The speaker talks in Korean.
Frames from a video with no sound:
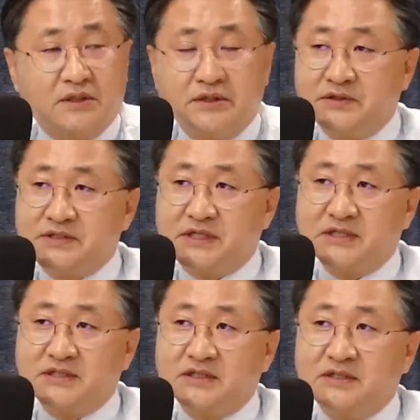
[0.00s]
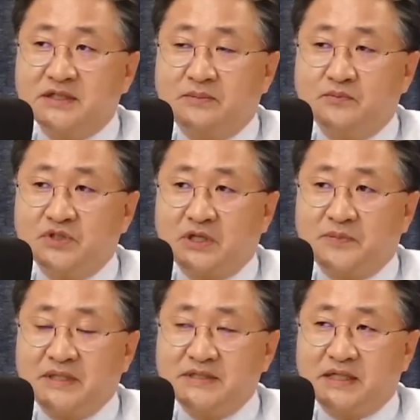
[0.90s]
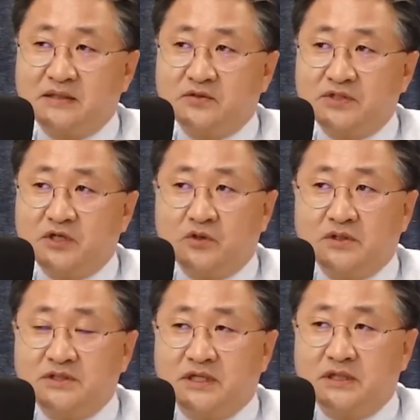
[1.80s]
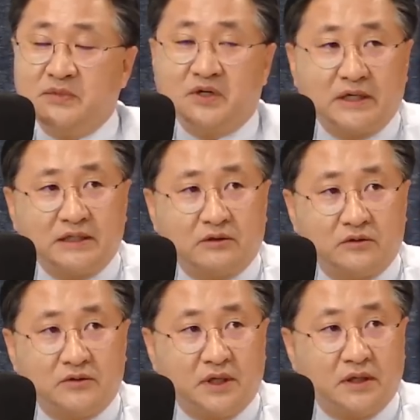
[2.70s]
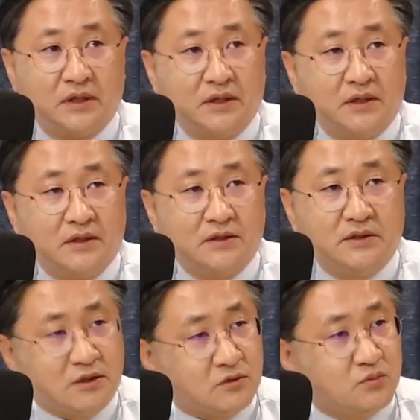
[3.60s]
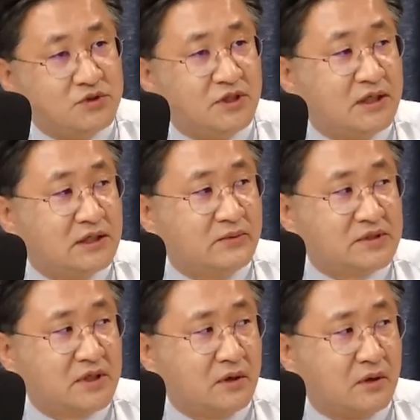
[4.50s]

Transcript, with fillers: 영장전담 부장판사들도 새로 이제 임명을 했다 그러는데 이게 좀 문제가 있다면서요?